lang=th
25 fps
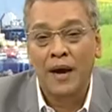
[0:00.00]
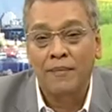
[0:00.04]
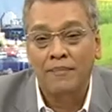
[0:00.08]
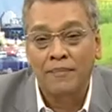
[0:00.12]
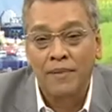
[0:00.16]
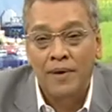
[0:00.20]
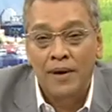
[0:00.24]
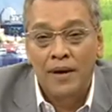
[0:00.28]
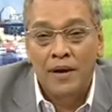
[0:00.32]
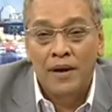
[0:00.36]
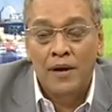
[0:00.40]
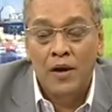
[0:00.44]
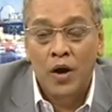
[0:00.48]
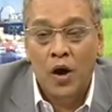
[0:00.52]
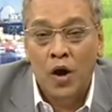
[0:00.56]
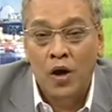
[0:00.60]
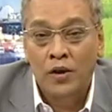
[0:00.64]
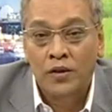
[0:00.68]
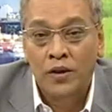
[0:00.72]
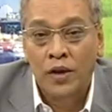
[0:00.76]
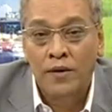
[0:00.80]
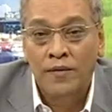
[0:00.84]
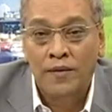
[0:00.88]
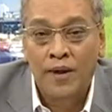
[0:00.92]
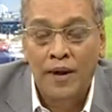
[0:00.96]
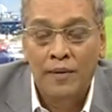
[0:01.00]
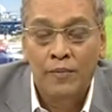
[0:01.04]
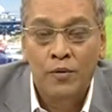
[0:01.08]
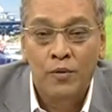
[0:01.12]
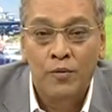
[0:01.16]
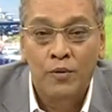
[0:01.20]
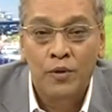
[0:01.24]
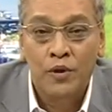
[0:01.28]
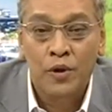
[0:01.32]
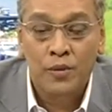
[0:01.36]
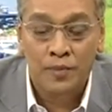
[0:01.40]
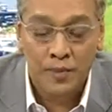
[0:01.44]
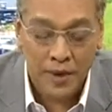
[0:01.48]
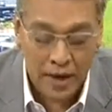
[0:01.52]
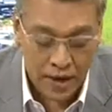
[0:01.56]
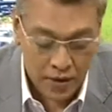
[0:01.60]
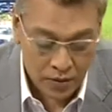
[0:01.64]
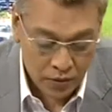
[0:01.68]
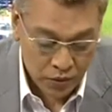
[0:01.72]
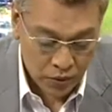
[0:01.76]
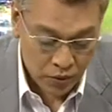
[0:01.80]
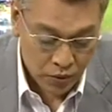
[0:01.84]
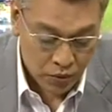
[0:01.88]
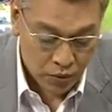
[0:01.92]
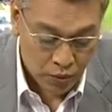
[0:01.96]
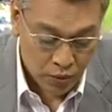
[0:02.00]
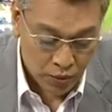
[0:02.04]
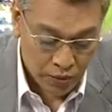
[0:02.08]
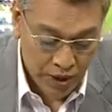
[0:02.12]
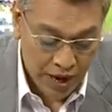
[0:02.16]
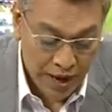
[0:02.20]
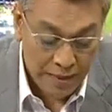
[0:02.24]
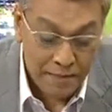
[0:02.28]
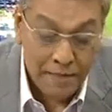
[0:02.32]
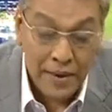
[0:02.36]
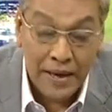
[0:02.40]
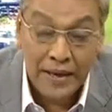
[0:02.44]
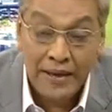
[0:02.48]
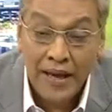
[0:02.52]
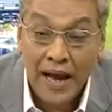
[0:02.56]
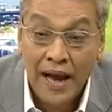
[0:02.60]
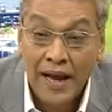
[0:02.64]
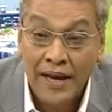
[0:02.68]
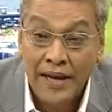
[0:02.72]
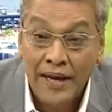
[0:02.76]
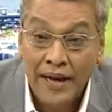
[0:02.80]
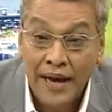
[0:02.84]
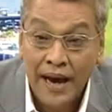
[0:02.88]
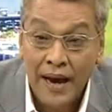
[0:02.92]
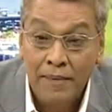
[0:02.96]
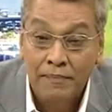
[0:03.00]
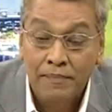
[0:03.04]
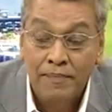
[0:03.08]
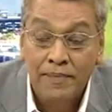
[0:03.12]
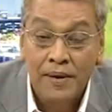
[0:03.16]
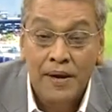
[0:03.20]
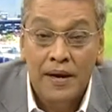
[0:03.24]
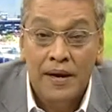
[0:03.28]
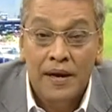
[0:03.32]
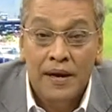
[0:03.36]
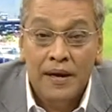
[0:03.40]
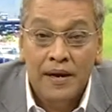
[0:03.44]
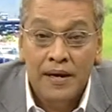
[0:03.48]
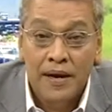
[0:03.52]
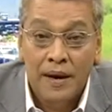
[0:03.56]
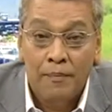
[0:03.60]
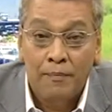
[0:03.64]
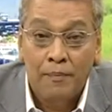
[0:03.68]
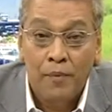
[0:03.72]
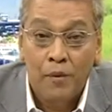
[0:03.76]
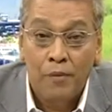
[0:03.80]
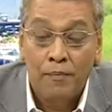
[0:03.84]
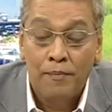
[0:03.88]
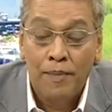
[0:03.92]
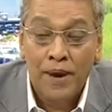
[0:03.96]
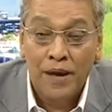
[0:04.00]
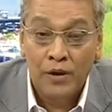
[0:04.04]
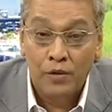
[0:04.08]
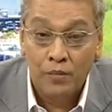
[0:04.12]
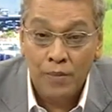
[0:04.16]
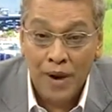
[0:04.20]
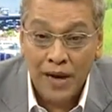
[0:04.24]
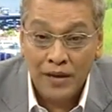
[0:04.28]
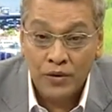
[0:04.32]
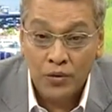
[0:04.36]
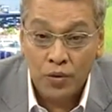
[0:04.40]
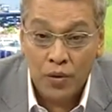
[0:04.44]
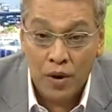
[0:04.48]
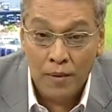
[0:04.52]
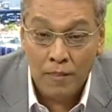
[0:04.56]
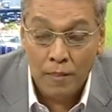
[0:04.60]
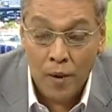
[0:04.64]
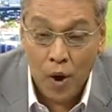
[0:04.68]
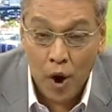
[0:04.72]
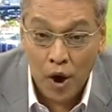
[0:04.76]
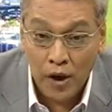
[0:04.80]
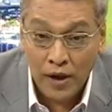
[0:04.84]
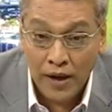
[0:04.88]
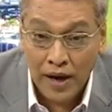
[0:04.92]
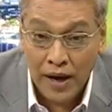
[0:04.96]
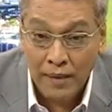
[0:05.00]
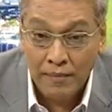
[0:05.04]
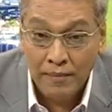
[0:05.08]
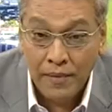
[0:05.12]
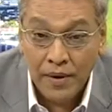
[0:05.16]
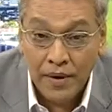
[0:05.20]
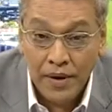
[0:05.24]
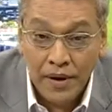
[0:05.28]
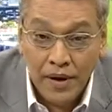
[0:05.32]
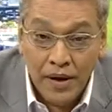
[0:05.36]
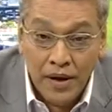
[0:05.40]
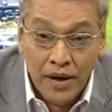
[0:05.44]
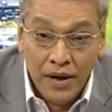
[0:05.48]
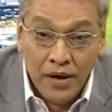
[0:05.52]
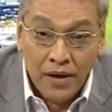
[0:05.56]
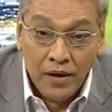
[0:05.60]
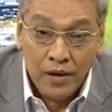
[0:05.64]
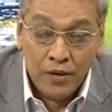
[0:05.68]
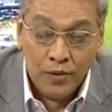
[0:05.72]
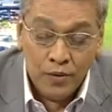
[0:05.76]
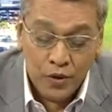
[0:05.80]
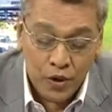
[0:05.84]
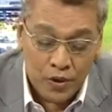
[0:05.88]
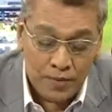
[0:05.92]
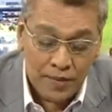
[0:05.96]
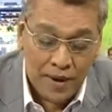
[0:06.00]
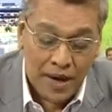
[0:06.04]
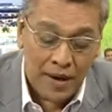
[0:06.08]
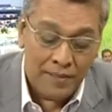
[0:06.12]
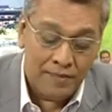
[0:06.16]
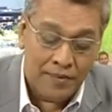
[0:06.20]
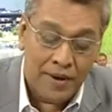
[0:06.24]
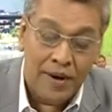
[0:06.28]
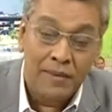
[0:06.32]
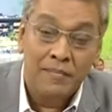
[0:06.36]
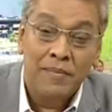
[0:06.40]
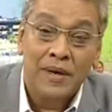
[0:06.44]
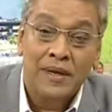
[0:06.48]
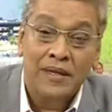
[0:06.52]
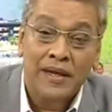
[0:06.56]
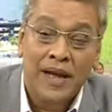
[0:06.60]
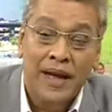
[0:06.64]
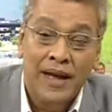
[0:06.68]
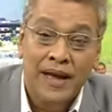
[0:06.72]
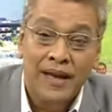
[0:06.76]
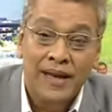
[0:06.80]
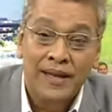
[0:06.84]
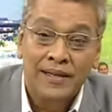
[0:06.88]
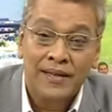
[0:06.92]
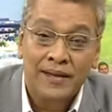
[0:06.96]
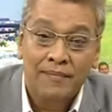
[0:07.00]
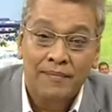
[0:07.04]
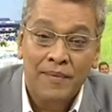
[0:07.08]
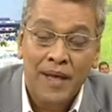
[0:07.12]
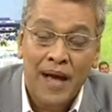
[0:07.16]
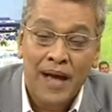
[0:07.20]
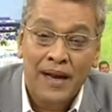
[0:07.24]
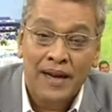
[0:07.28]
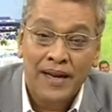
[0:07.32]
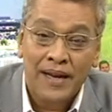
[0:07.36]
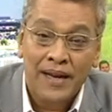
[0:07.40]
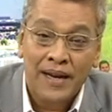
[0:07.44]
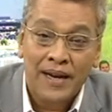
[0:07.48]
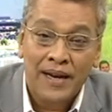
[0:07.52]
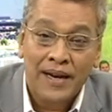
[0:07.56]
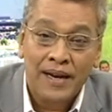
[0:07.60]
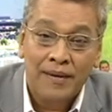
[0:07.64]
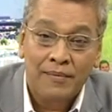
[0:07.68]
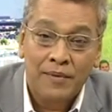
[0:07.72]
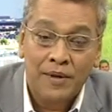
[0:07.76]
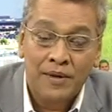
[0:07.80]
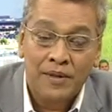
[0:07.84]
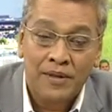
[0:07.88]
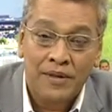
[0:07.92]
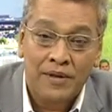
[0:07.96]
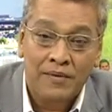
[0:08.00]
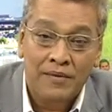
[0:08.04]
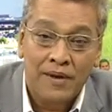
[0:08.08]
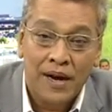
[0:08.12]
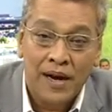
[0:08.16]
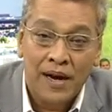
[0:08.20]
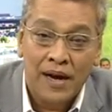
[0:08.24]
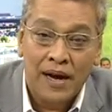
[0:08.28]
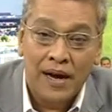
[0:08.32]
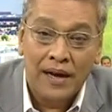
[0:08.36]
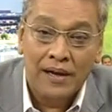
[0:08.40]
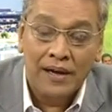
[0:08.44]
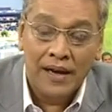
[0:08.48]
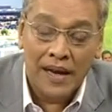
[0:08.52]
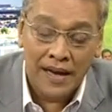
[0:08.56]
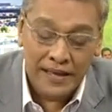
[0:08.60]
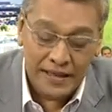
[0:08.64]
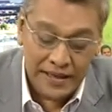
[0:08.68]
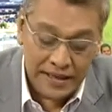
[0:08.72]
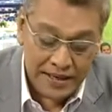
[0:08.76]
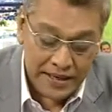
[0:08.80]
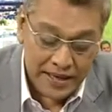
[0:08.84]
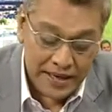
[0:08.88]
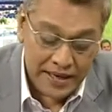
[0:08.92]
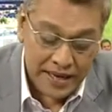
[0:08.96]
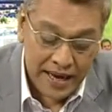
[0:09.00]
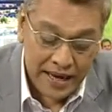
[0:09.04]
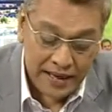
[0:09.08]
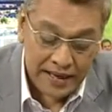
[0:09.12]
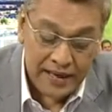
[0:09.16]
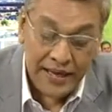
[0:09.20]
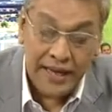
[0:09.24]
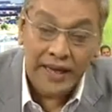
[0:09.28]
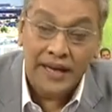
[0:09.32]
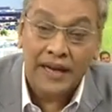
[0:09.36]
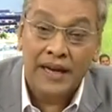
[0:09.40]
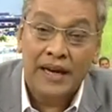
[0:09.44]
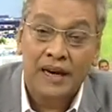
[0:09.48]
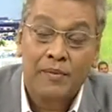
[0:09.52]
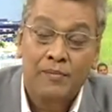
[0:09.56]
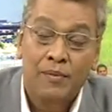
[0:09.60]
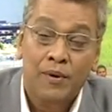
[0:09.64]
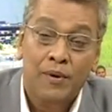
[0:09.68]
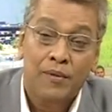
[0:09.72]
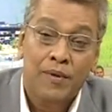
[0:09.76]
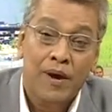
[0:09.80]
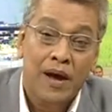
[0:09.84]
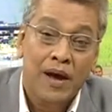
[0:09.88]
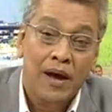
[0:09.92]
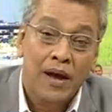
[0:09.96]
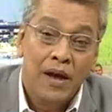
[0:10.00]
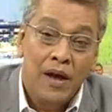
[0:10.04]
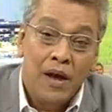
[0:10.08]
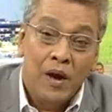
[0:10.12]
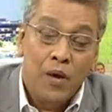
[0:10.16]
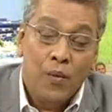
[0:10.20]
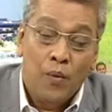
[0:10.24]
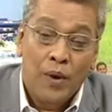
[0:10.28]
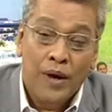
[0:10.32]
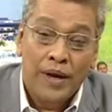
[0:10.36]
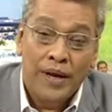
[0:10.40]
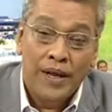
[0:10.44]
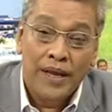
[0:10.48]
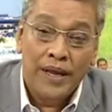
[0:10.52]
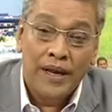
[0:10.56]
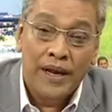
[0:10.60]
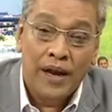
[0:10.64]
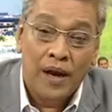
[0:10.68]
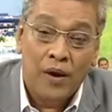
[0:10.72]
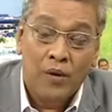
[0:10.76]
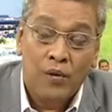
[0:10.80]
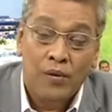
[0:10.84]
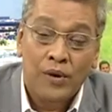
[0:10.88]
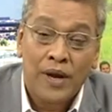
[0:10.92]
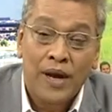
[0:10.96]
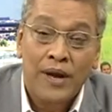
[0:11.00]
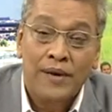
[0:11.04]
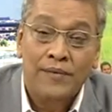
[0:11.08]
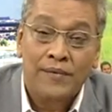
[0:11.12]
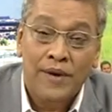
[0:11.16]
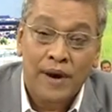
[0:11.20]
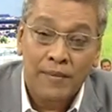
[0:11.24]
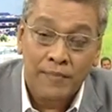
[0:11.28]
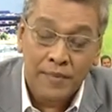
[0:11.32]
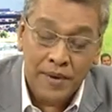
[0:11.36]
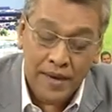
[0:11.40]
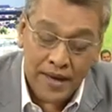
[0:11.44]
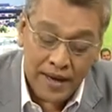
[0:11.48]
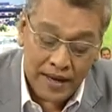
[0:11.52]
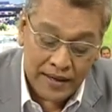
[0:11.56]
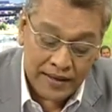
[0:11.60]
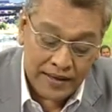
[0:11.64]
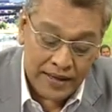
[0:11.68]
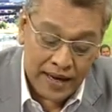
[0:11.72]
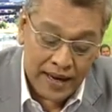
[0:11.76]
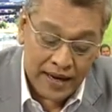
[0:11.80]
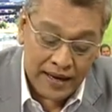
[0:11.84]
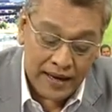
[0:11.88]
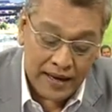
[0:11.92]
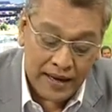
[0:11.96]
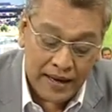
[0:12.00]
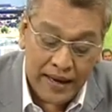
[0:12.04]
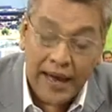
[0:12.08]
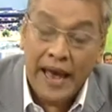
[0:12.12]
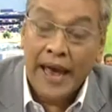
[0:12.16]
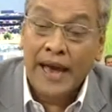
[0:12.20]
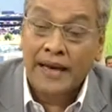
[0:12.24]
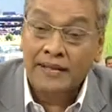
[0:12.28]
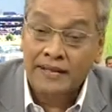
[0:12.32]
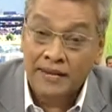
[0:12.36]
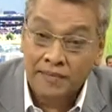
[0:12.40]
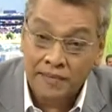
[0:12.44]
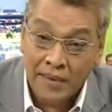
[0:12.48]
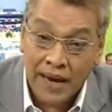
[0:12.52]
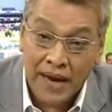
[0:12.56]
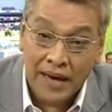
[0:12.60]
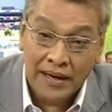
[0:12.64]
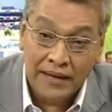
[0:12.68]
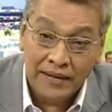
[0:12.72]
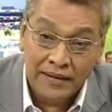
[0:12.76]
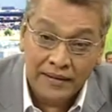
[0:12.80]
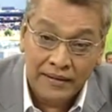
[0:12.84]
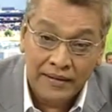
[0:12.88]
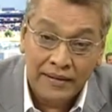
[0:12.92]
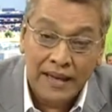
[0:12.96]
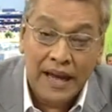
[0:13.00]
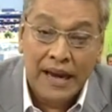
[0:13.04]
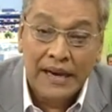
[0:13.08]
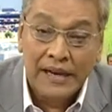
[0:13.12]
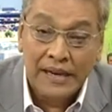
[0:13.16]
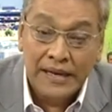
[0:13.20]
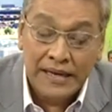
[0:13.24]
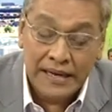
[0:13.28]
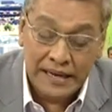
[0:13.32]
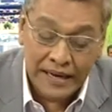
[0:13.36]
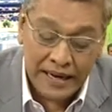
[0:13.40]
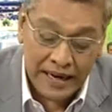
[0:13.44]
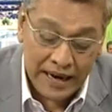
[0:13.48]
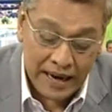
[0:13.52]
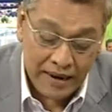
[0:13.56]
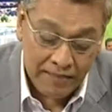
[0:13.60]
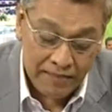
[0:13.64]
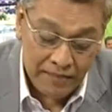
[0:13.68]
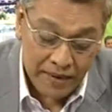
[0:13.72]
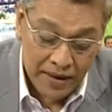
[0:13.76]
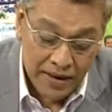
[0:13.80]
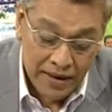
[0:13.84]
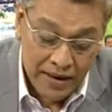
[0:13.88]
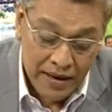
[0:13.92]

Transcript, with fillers: ครับขอต้อนรับคุณผู้ชมเข้าสู่รักเมืองไทยนะครับกับผมพานุมาตร สุกัมพรครับคุณผู้ชมครับรักเมืองไทยในสัปดาห์นี้นะครับก็ถือว่าน่ายินดีอย่างยิ่งนะครับเพราะว่าวันนี้เราได้รับเกียรติจากแขกสำคัญท่านหนึ่งนะครับ